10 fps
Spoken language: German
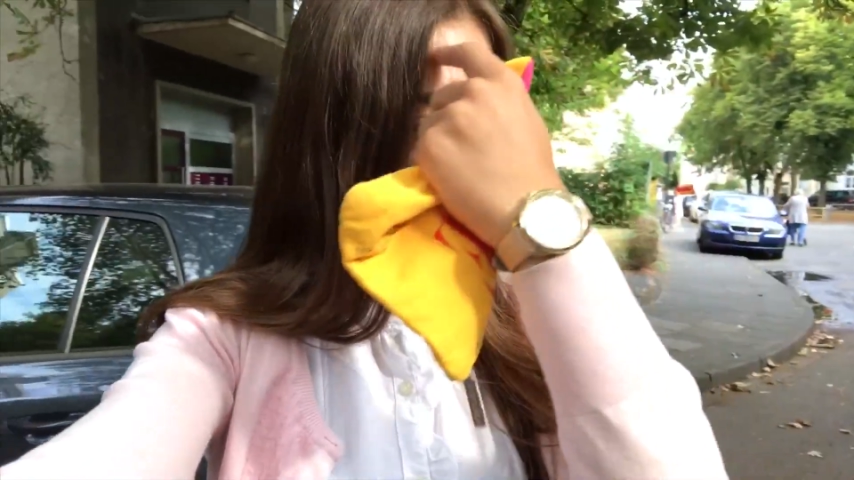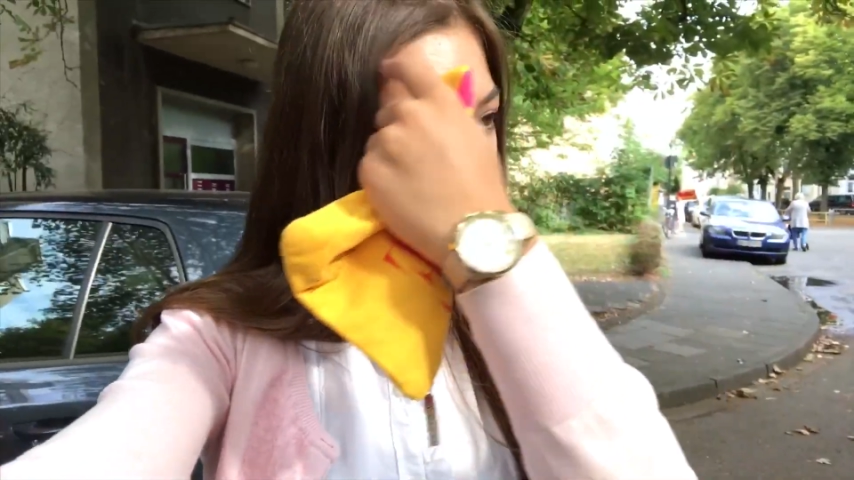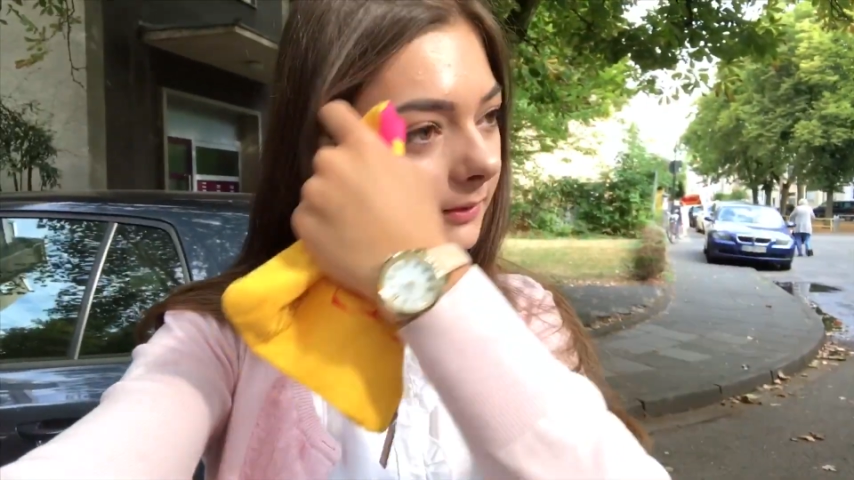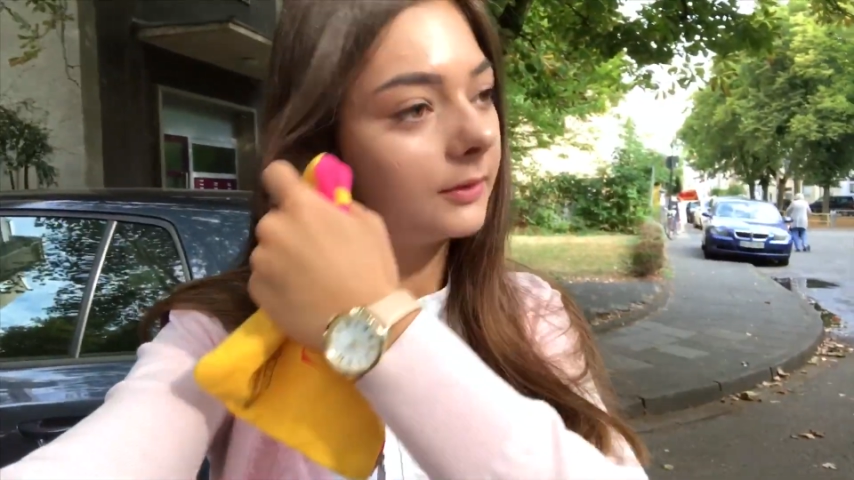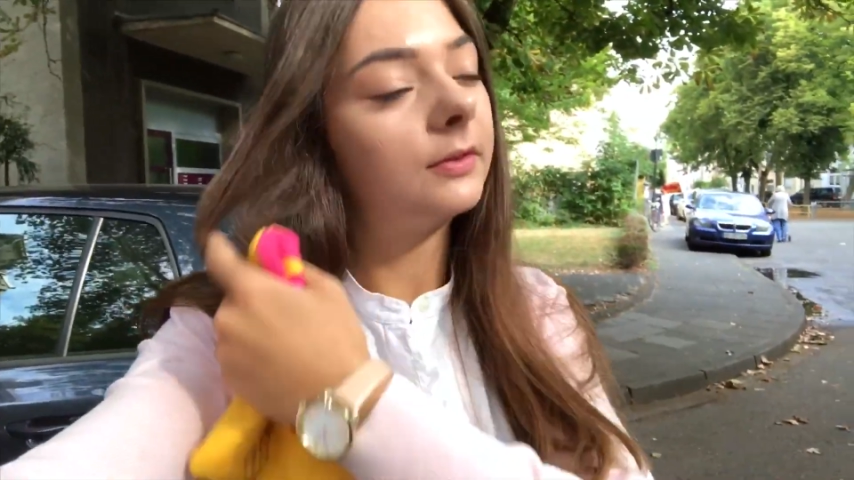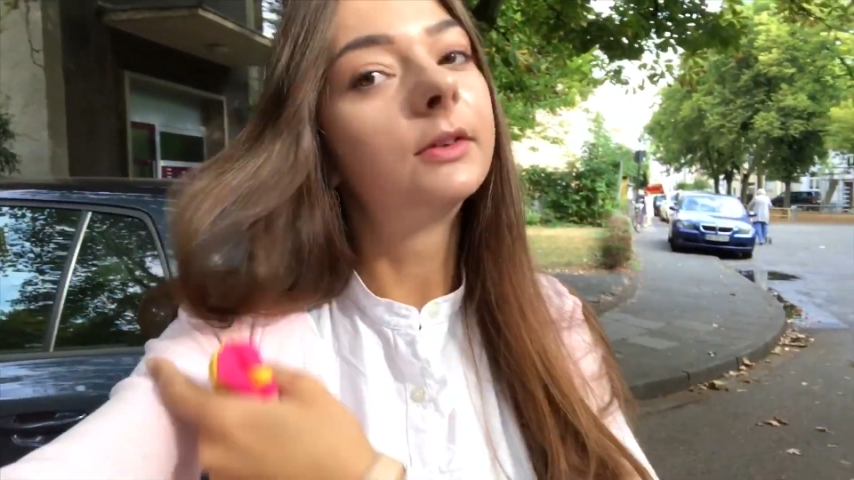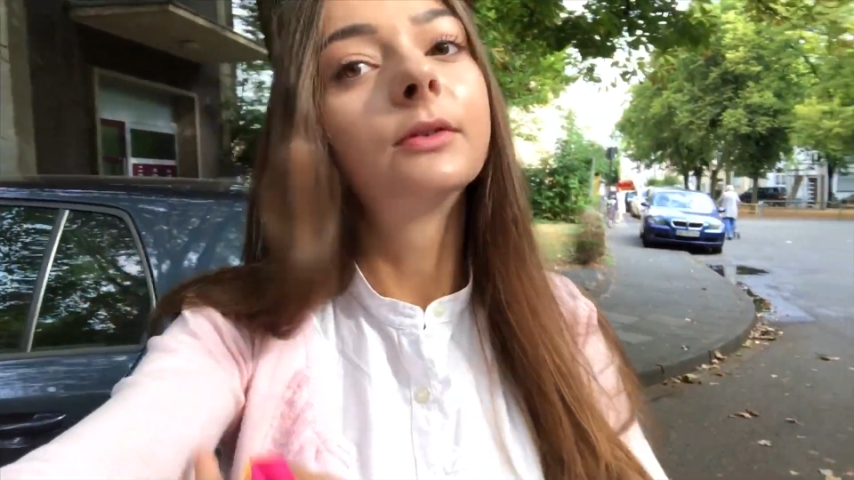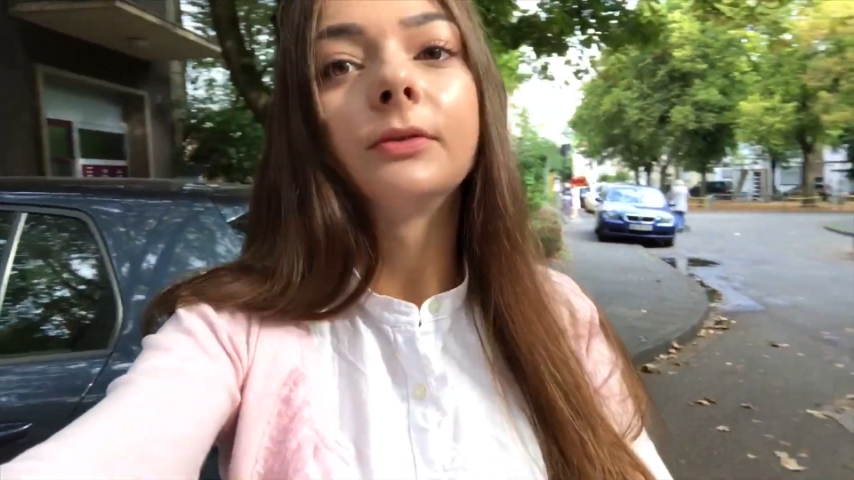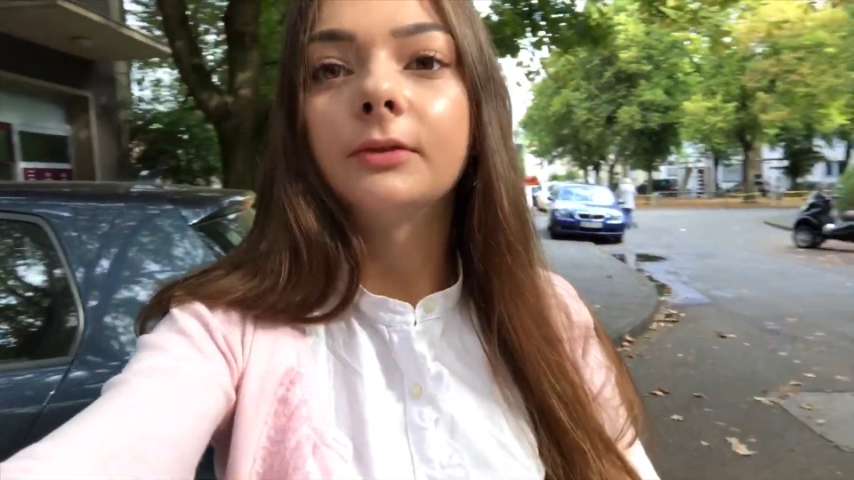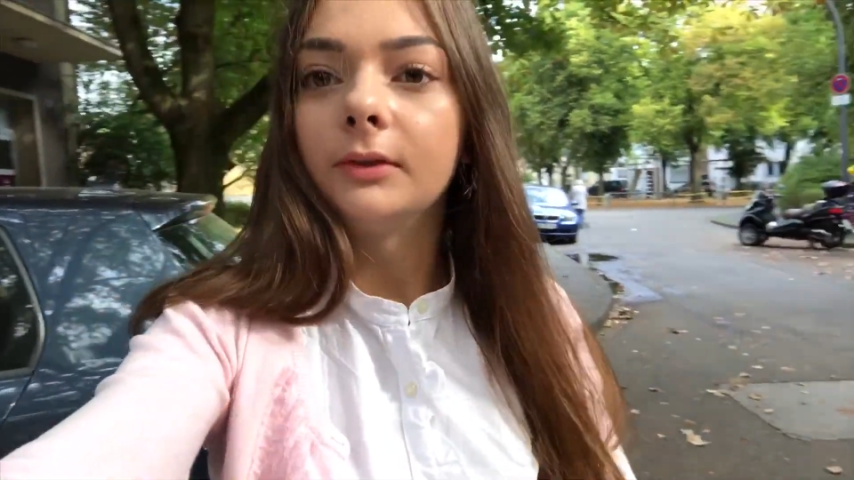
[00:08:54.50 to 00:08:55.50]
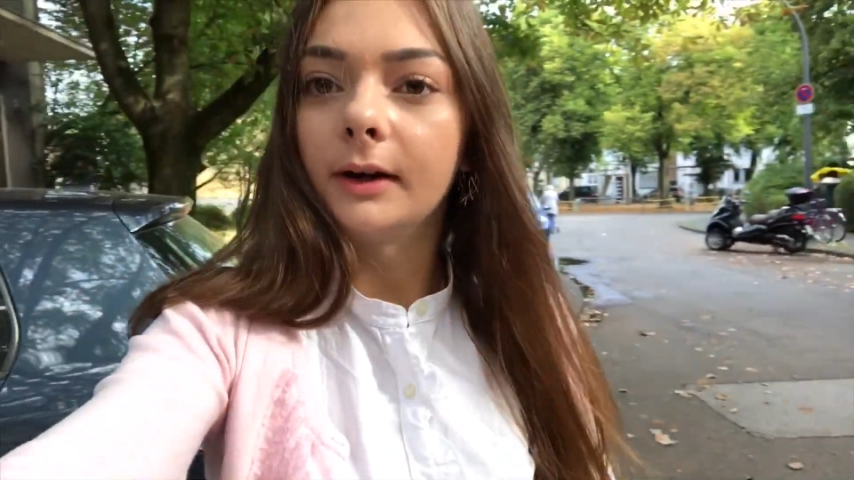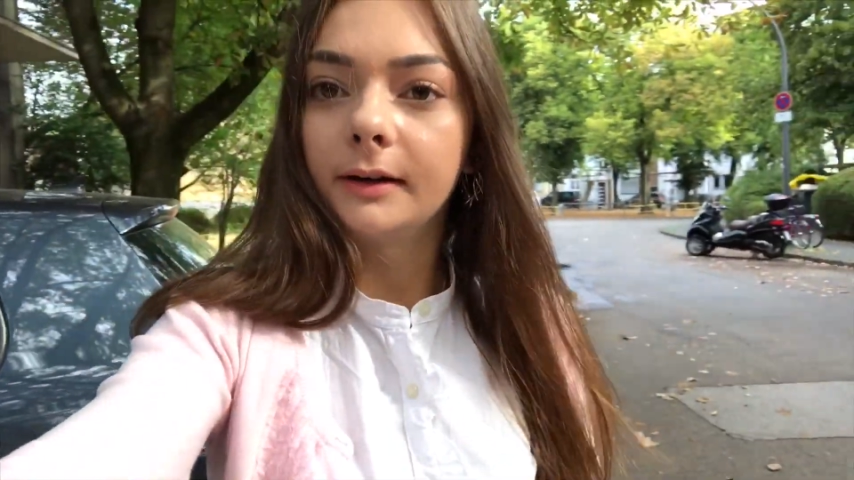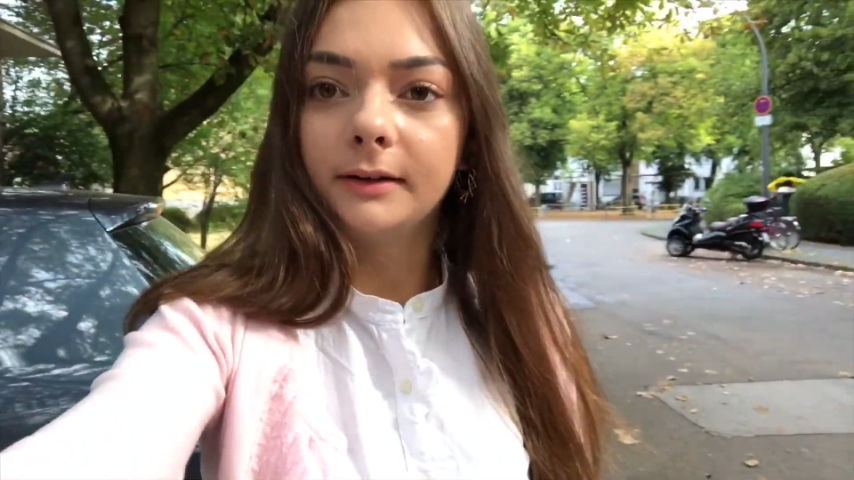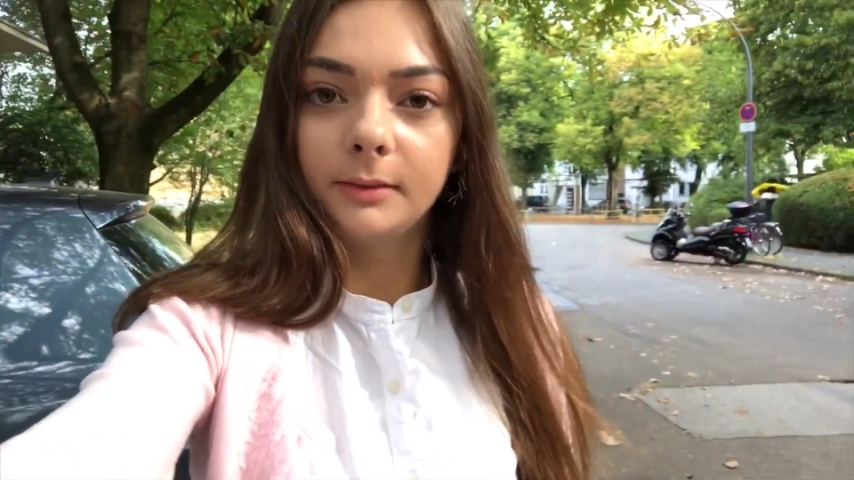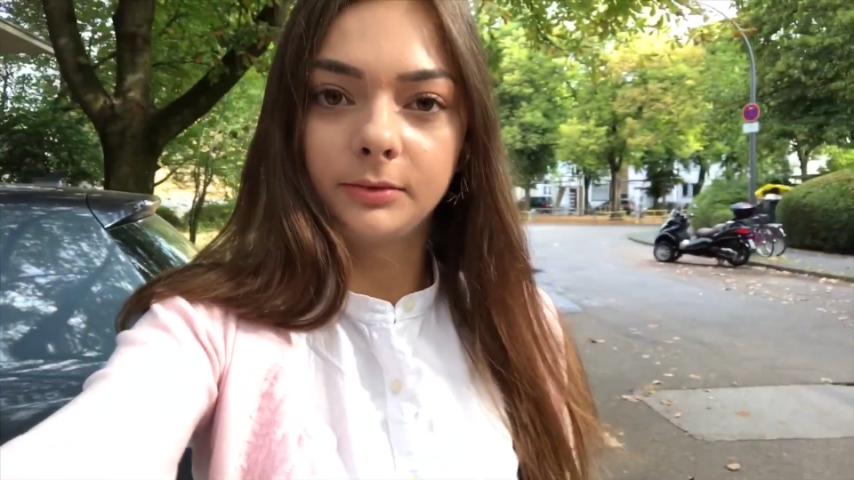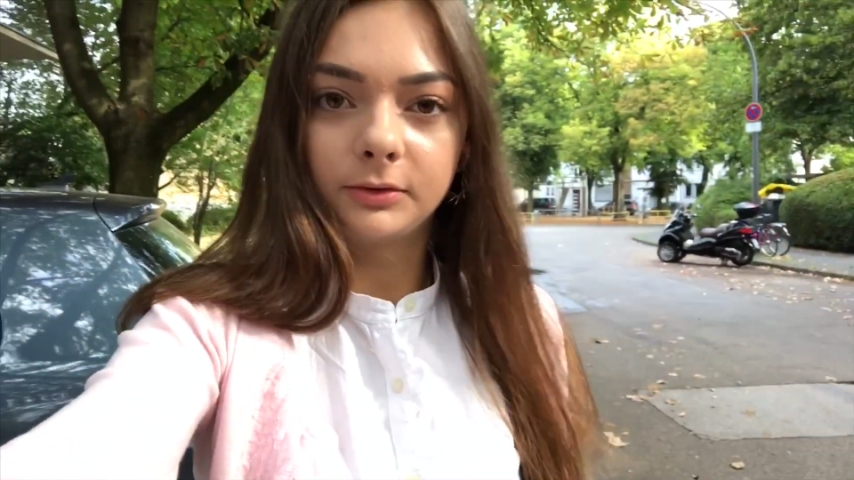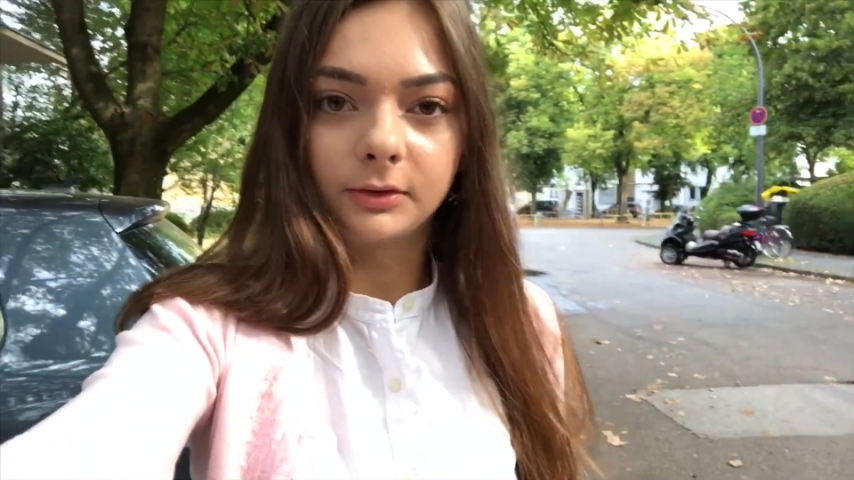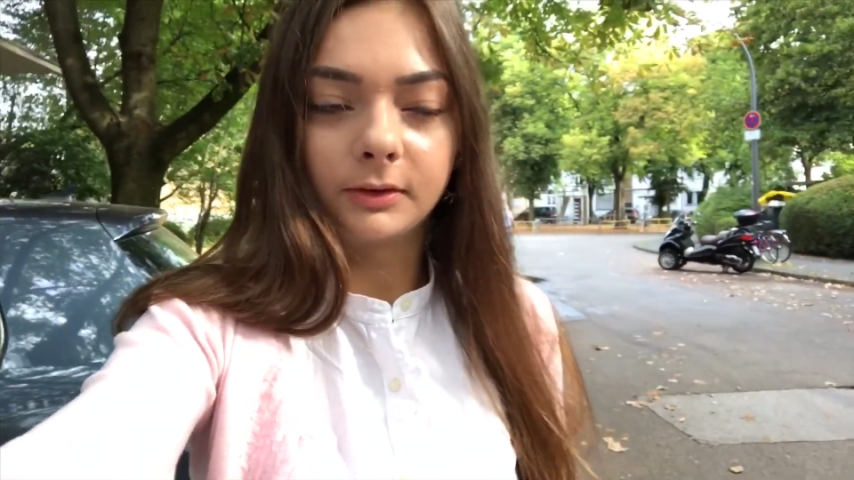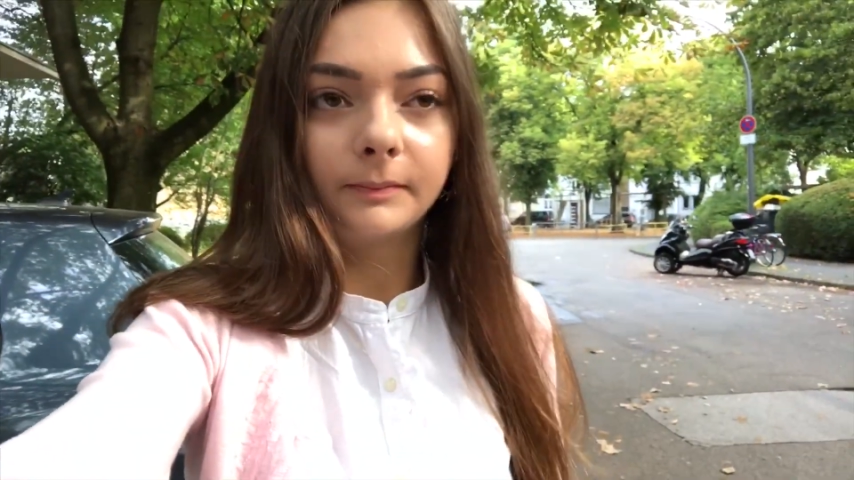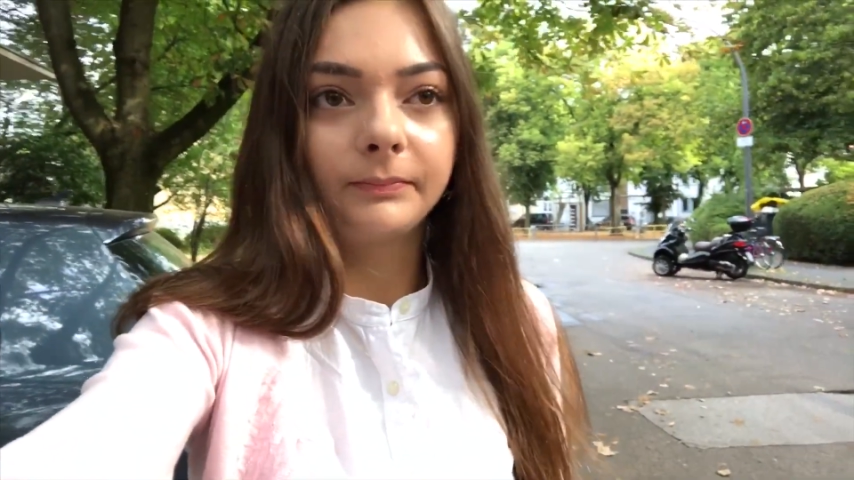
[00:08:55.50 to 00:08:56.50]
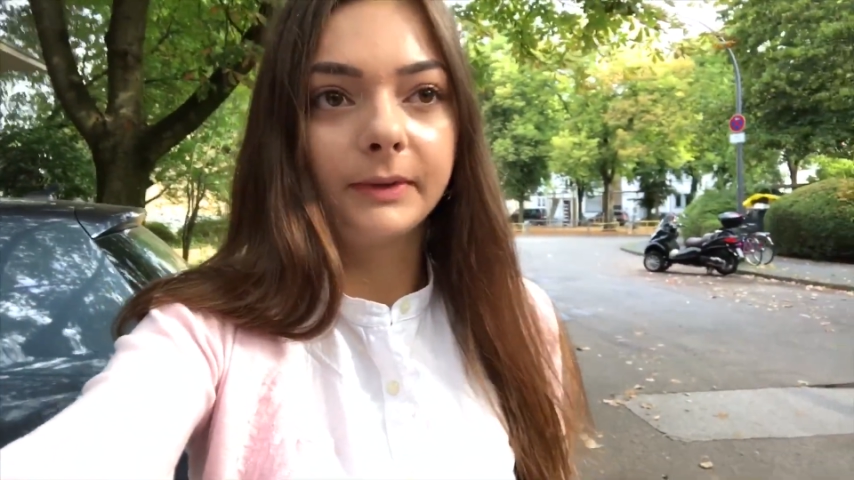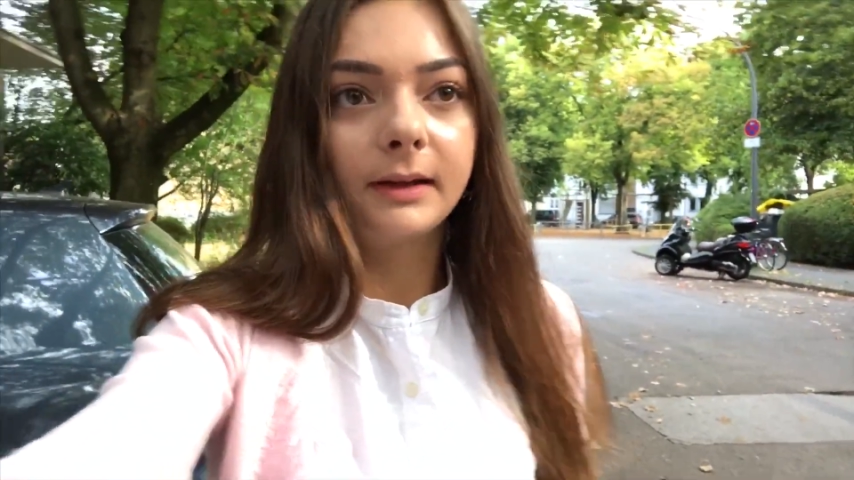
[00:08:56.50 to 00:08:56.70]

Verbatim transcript: wir sind noch viel zu früh, anderthalb Stunden.